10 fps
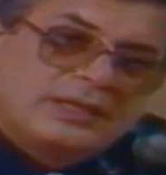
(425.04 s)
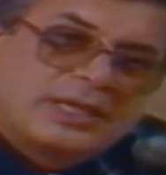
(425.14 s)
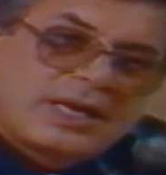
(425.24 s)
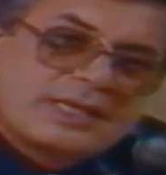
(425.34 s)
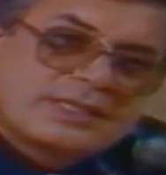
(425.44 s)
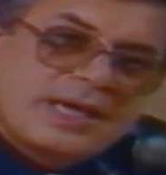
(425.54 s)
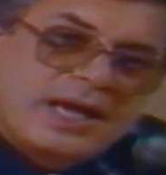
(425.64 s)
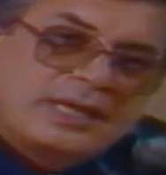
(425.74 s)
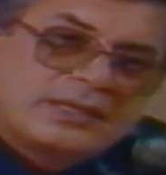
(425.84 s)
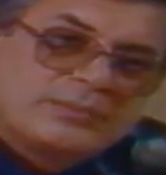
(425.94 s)

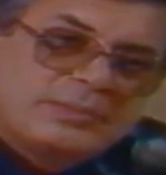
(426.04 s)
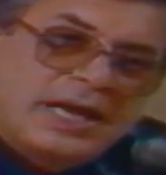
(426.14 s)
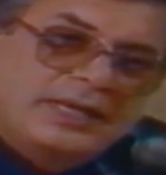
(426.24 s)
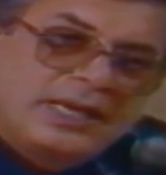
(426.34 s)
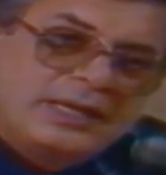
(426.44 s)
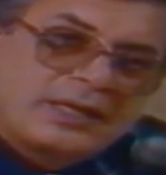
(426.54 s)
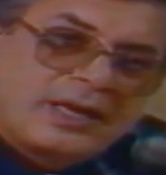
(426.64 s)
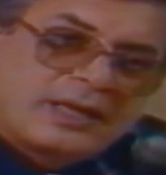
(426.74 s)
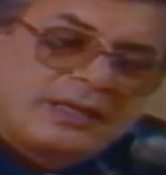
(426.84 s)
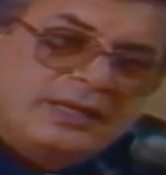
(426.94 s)
الدراسات بأن
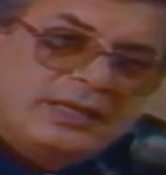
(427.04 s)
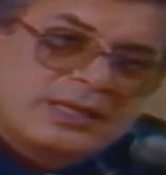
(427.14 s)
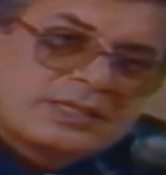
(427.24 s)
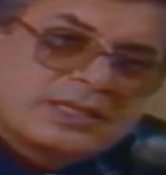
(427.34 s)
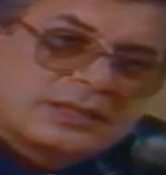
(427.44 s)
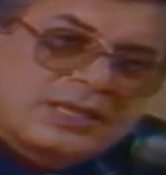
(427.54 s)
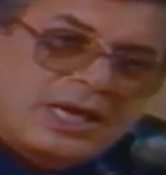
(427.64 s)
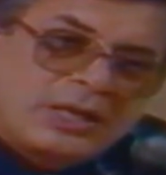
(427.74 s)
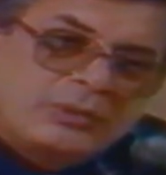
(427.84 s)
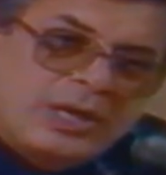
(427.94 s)
العراقيين
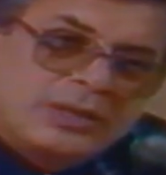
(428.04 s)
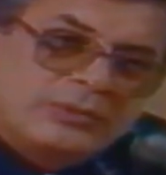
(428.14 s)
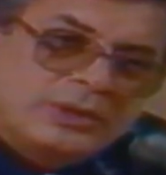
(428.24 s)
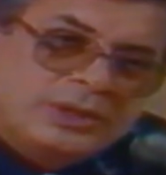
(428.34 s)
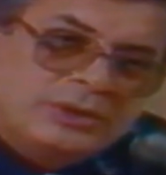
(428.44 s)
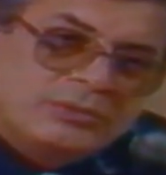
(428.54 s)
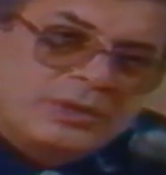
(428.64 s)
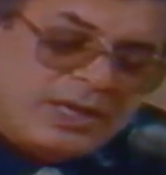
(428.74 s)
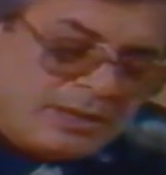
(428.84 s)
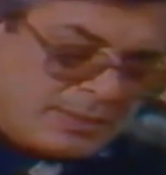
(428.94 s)
استطاعوا أن
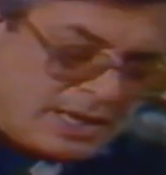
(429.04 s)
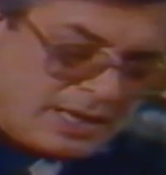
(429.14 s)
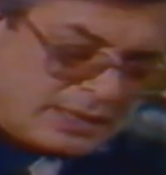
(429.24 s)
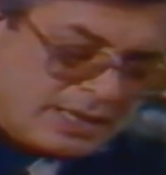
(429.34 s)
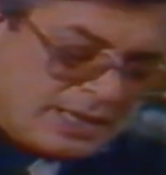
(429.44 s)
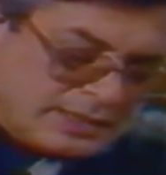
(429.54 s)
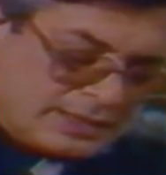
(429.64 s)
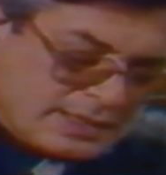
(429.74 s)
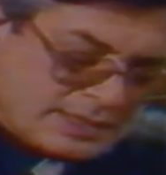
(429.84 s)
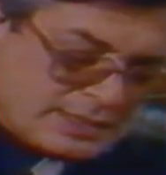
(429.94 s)
يعيدوا إعمار
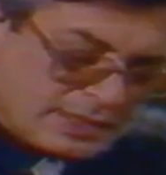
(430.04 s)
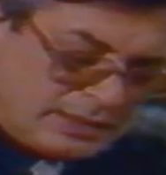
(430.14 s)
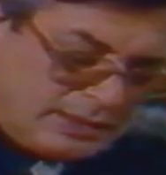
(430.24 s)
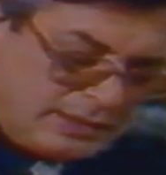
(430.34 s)
90%